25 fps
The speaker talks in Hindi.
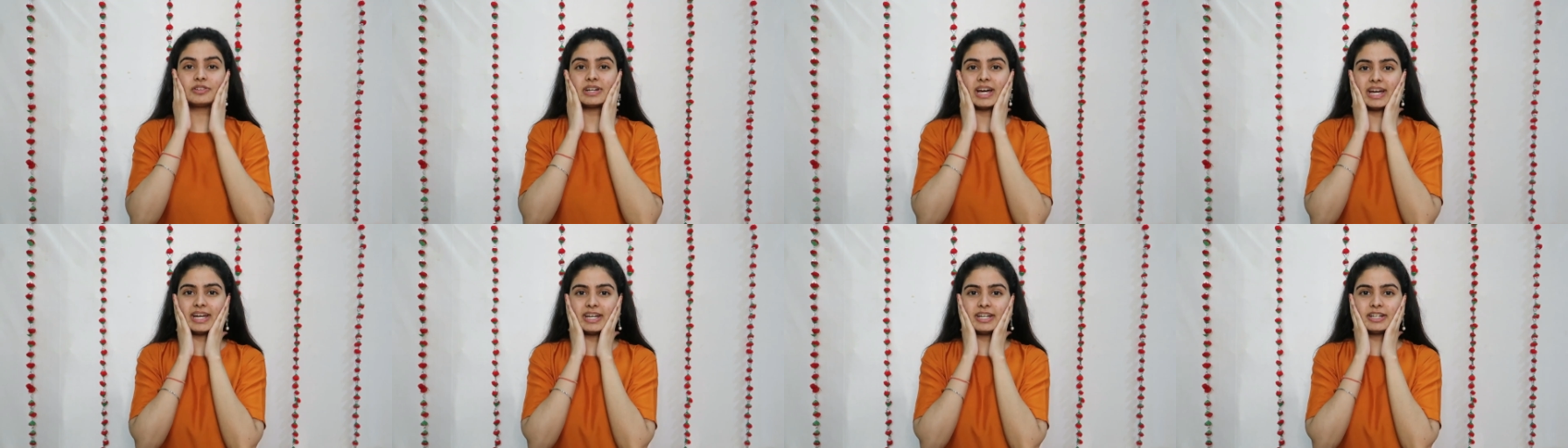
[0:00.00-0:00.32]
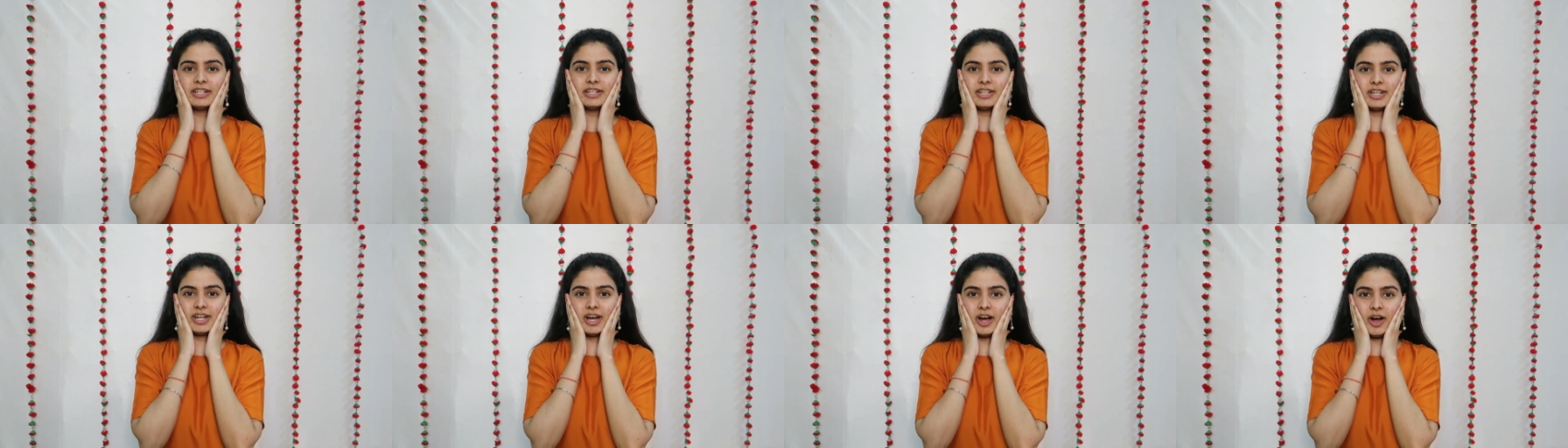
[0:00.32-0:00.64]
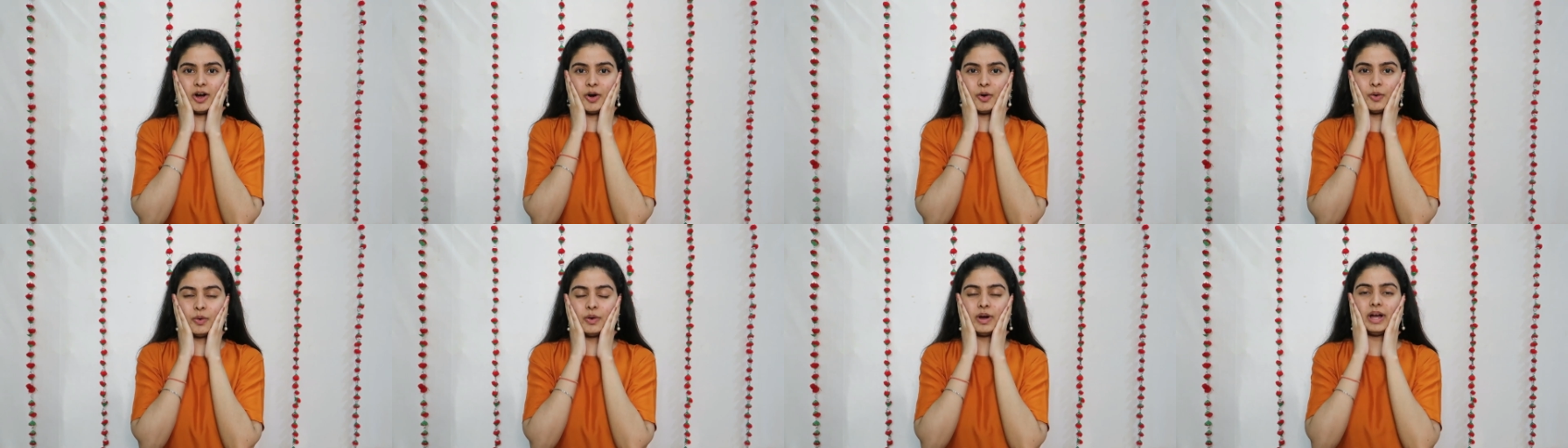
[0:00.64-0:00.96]
right
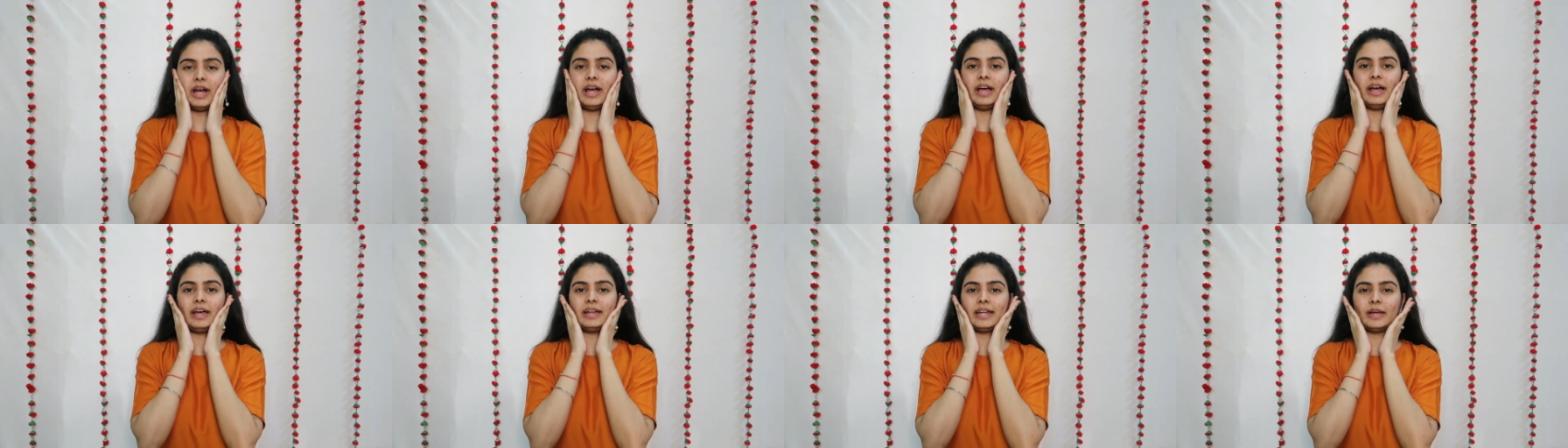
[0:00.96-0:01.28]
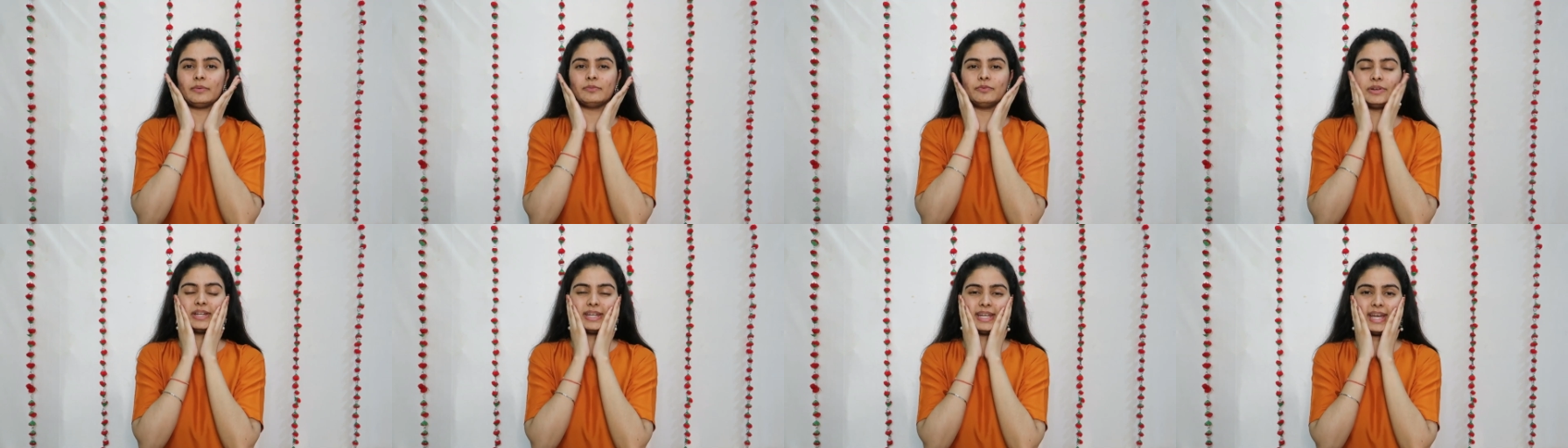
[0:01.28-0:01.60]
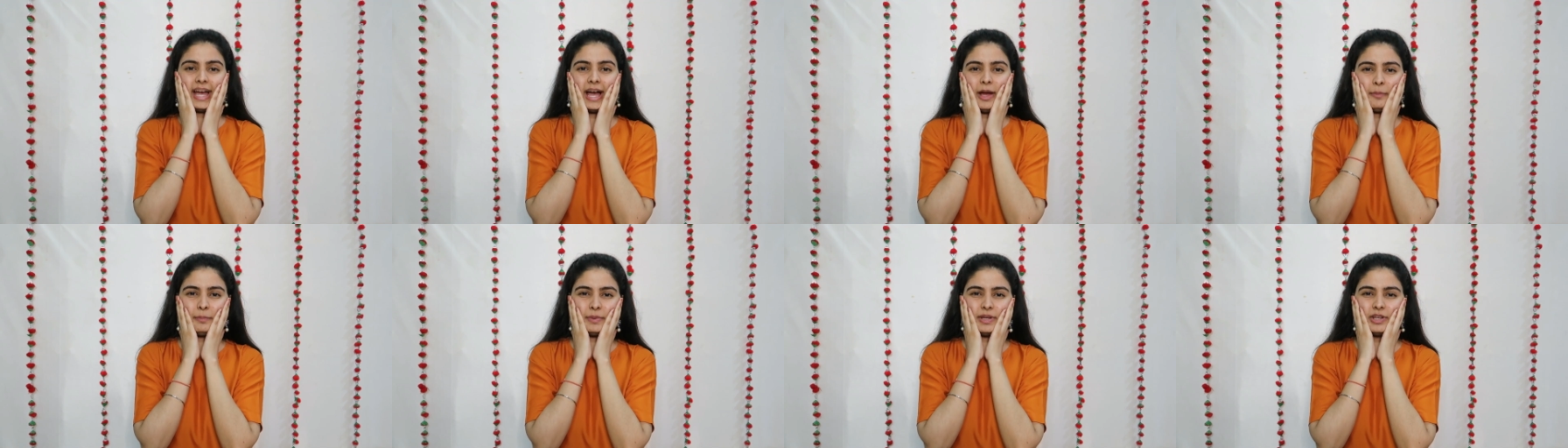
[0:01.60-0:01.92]
now and I'm very
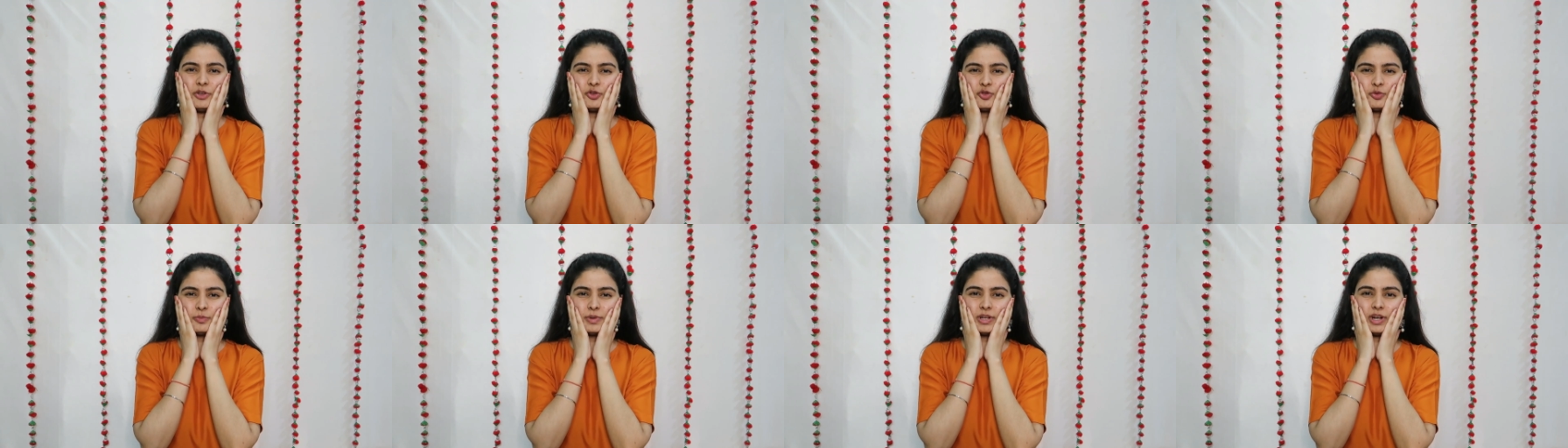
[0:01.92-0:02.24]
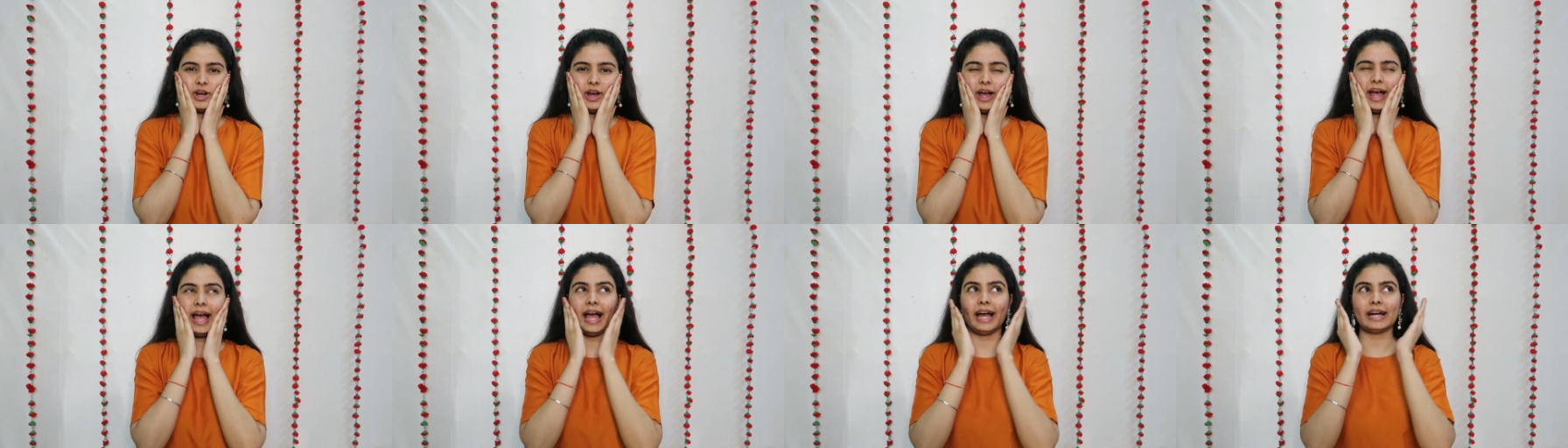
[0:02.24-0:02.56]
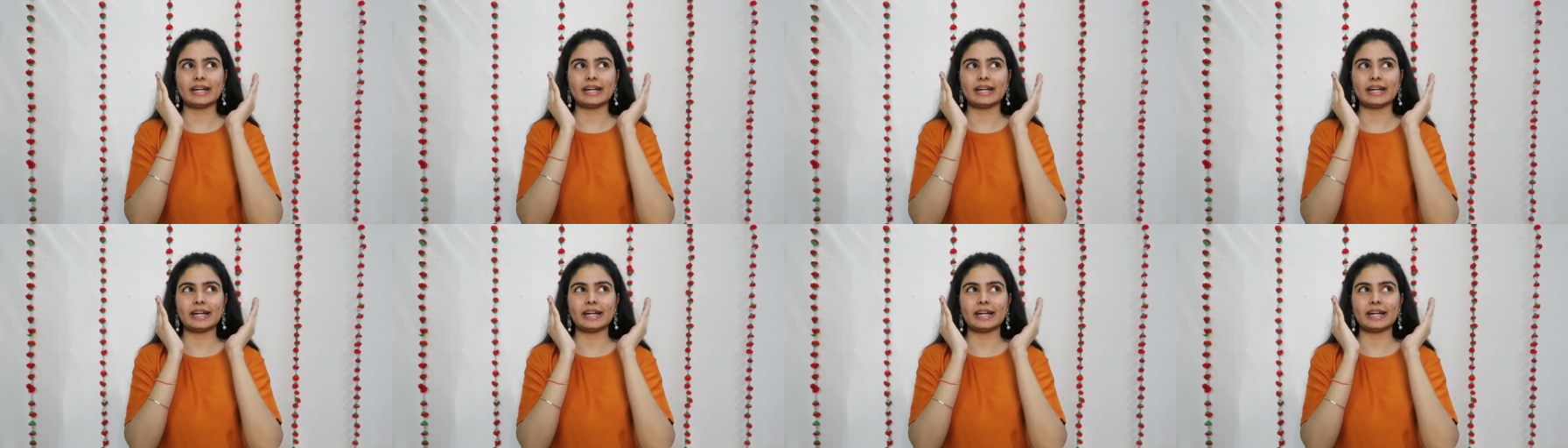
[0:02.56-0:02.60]
happy कि जो मेरा